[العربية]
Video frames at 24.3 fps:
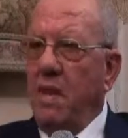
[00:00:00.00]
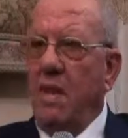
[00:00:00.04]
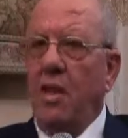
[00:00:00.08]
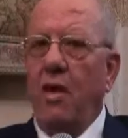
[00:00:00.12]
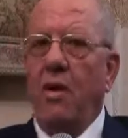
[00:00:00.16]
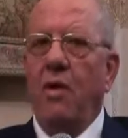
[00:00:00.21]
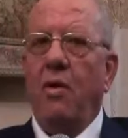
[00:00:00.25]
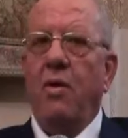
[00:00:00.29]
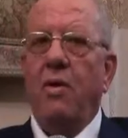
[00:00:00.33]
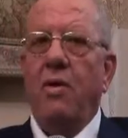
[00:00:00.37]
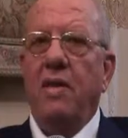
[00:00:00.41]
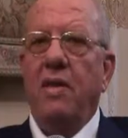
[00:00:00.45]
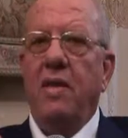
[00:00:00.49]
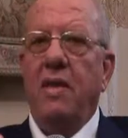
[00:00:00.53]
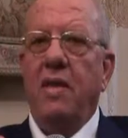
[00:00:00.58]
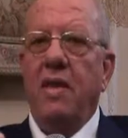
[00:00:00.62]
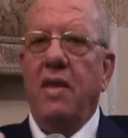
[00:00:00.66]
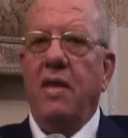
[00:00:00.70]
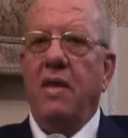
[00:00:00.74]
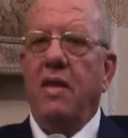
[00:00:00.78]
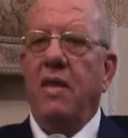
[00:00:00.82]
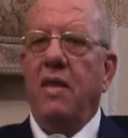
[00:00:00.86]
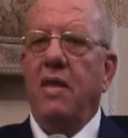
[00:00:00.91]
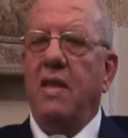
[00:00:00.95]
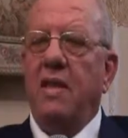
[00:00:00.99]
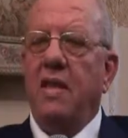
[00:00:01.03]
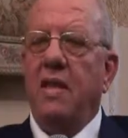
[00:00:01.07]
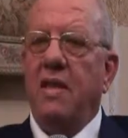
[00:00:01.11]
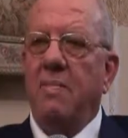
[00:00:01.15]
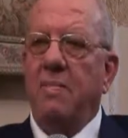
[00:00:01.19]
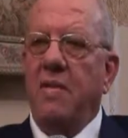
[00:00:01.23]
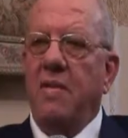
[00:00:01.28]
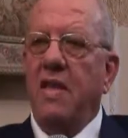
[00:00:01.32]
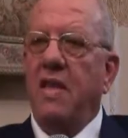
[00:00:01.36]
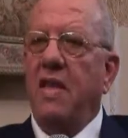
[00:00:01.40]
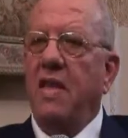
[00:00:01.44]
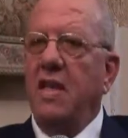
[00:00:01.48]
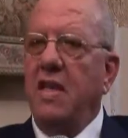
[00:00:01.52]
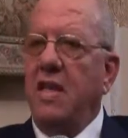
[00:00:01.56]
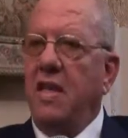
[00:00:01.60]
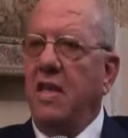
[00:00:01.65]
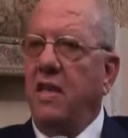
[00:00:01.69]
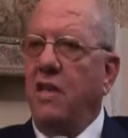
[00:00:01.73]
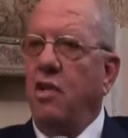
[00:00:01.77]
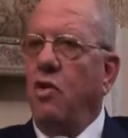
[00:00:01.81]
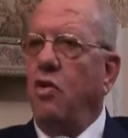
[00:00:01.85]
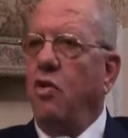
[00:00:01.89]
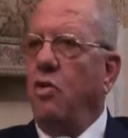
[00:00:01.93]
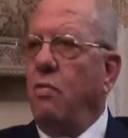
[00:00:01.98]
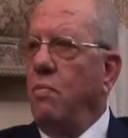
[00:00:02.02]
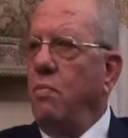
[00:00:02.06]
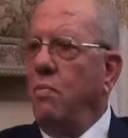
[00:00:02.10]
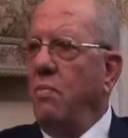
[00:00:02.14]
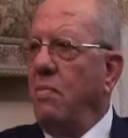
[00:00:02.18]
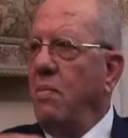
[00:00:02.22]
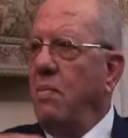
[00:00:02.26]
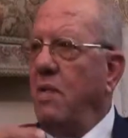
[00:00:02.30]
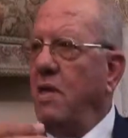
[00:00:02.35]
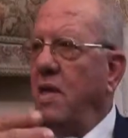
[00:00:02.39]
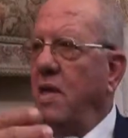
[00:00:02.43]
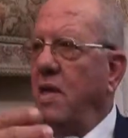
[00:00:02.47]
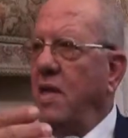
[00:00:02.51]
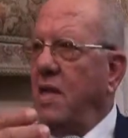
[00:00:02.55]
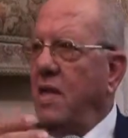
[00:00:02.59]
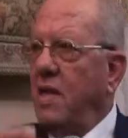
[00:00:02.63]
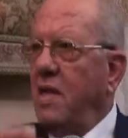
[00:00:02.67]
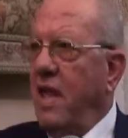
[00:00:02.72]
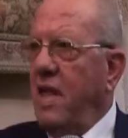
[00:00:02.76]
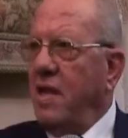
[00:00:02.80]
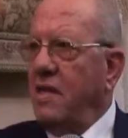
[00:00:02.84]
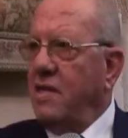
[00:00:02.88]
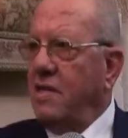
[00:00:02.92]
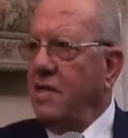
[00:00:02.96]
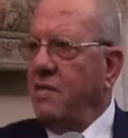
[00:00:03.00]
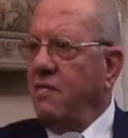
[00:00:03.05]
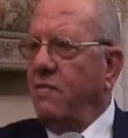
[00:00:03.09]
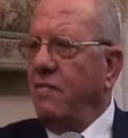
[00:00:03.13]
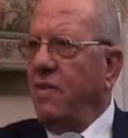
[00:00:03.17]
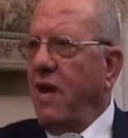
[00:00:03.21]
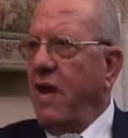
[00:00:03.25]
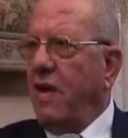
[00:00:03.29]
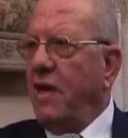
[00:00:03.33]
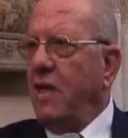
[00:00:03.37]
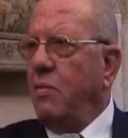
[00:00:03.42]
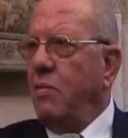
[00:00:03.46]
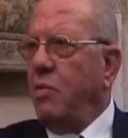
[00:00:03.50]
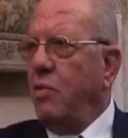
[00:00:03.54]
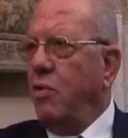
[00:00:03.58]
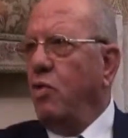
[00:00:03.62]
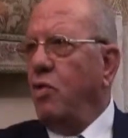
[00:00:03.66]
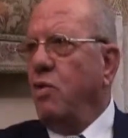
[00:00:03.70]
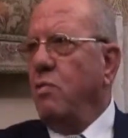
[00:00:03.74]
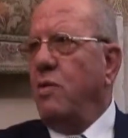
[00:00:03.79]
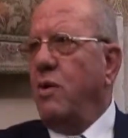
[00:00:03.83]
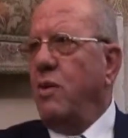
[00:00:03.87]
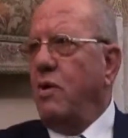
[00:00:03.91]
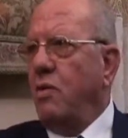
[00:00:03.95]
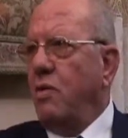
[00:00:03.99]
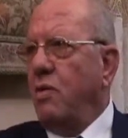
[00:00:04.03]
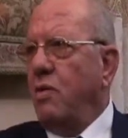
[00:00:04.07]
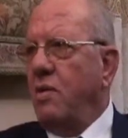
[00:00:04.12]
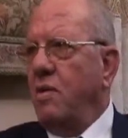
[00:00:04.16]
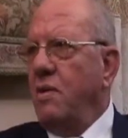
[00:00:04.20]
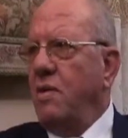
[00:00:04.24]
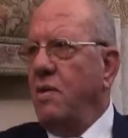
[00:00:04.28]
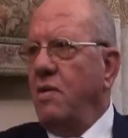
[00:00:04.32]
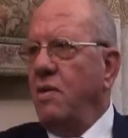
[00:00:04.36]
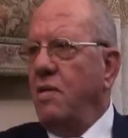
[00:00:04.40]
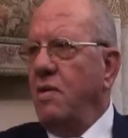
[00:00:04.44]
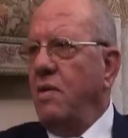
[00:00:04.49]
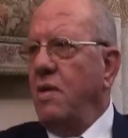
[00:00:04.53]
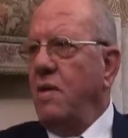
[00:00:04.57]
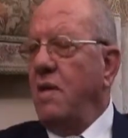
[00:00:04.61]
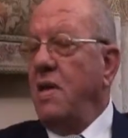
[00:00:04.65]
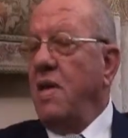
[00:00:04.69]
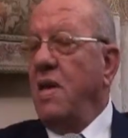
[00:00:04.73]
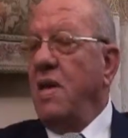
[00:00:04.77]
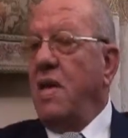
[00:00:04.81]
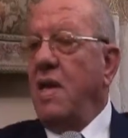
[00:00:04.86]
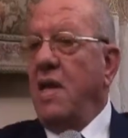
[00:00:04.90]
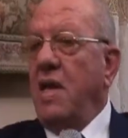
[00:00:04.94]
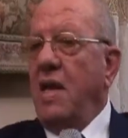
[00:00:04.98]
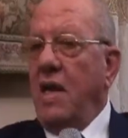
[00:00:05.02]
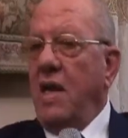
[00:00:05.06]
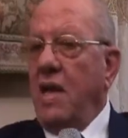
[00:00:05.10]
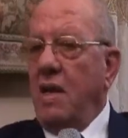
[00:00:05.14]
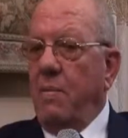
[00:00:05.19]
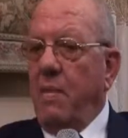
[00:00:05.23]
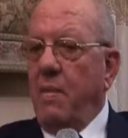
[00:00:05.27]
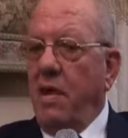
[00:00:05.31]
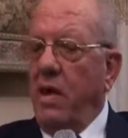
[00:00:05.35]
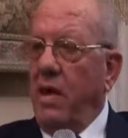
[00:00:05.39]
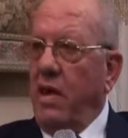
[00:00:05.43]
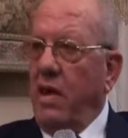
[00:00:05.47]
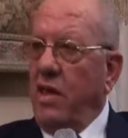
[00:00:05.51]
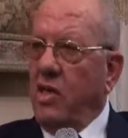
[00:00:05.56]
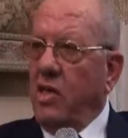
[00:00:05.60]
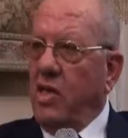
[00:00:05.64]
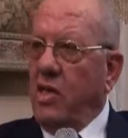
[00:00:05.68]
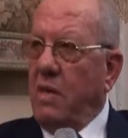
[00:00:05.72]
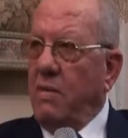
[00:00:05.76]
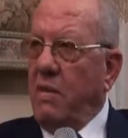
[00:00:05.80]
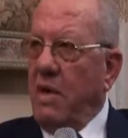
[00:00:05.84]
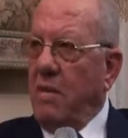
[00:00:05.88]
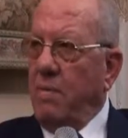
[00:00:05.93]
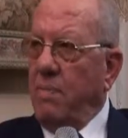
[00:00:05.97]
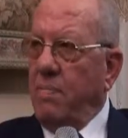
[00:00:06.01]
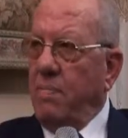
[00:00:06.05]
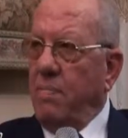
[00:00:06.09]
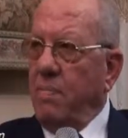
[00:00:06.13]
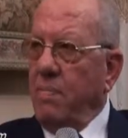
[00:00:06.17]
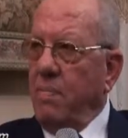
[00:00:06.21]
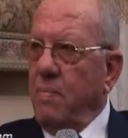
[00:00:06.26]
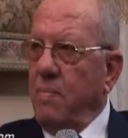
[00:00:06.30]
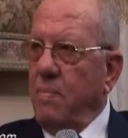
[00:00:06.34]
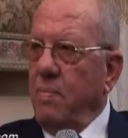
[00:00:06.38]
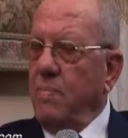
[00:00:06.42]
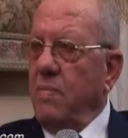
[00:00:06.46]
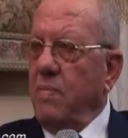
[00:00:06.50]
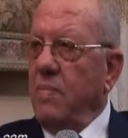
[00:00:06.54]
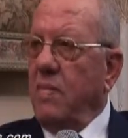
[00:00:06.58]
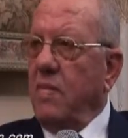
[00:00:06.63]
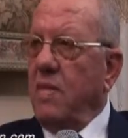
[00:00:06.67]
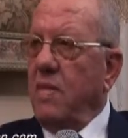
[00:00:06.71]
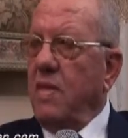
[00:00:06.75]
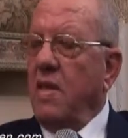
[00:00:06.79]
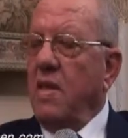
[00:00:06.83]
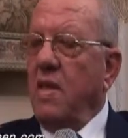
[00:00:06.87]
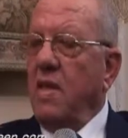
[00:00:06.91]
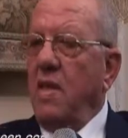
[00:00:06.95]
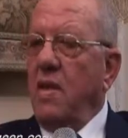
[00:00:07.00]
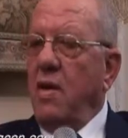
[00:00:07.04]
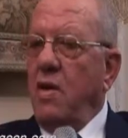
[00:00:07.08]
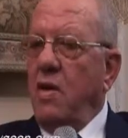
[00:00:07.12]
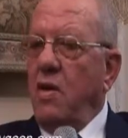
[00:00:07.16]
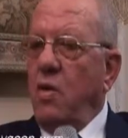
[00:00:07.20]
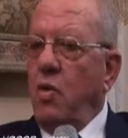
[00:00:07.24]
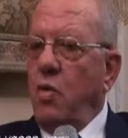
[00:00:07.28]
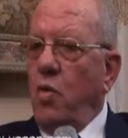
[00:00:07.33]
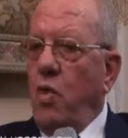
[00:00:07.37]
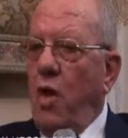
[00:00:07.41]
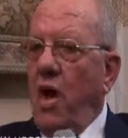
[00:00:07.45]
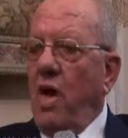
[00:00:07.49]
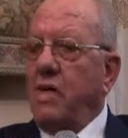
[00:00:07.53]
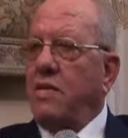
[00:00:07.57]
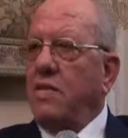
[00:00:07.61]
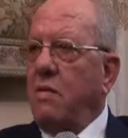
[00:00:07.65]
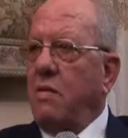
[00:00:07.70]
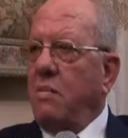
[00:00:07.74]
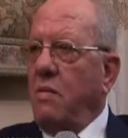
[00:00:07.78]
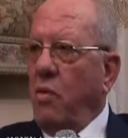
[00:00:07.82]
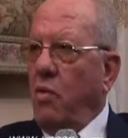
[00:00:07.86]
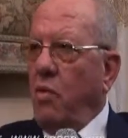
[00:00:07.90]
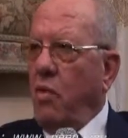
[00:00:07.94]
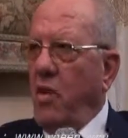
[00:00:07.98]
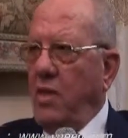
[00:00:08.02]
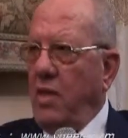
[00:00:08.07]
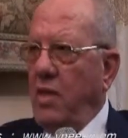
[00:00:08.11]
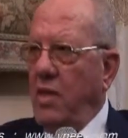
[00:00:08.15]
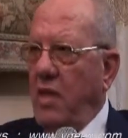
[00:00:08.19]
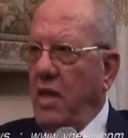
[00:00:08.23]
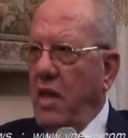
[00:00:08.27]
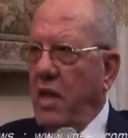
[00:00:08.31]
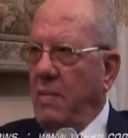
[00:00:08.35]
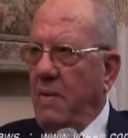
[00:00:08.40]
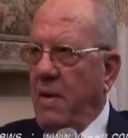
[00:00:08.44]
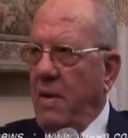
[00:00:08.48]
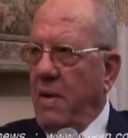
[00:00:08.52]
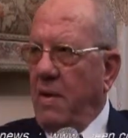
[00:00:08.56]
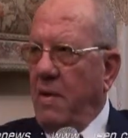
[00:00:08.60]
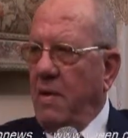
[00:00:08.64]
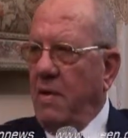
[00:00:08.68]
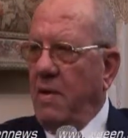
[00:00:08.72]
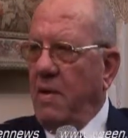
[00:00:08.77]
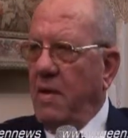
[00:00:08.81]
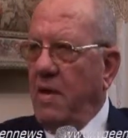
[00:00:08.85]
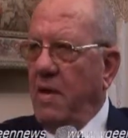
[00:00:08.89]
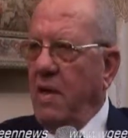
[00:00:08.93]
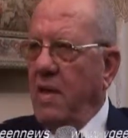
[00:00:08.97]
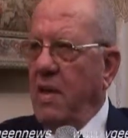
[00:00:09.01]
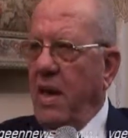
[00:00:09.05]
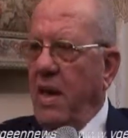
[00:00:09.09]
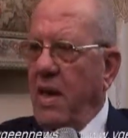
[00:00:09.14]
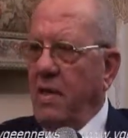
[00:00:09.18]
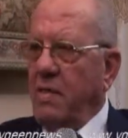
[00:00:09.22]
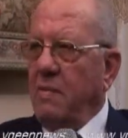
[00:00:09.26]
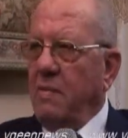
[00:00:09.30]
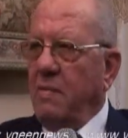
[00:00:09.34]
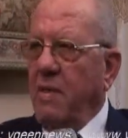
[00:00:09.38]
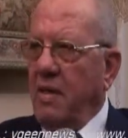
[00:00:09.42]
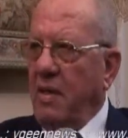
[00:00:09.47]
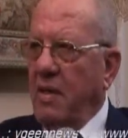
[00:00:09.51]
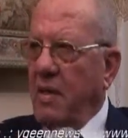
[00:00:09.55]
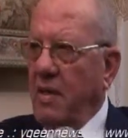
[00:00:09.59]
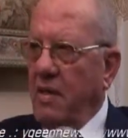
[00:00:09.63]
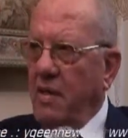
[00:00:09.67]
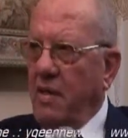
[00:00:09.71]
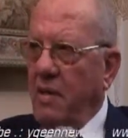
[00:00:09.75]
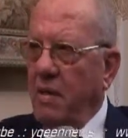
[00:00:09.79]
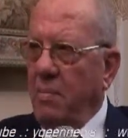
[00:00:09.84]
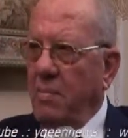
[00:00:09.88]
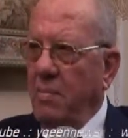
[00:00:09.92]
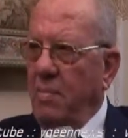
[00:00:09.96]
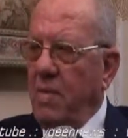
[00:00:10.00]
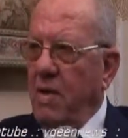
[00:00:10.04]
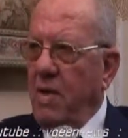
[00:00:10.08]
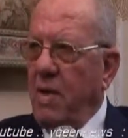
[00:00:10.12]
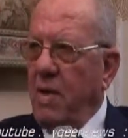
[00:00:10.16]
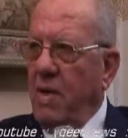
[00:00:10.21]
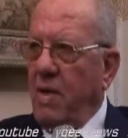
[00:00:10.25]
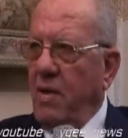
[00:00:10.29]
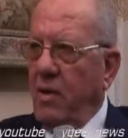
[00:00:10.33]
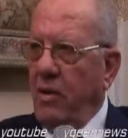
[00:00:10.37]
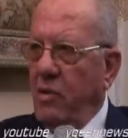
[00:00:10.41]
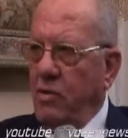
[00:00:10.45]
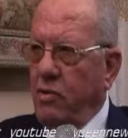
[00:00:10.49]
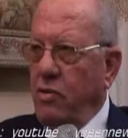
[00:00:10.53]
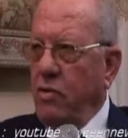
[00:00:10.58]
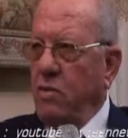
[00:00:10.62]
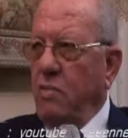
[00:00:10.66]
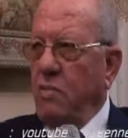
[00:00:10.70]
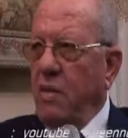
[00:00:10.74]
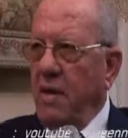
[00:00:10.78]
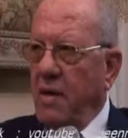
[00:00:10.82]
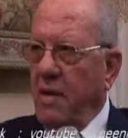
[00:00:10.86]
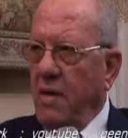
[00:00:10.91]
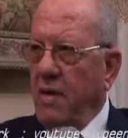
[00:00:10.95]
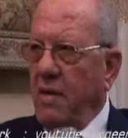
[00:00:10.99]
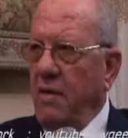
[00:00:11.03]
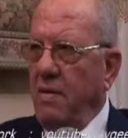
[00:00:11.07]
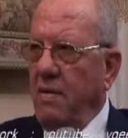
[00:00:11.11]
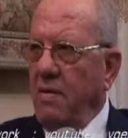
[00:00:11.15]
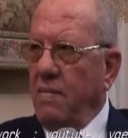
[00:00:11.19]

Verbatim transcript: يطلعوا نبتدي نديهم درس في عدم خروجهم مره اخرى لما خرج الشباب وحسب موقعة الجمل يحاسب بعد خطاب حسن مبارك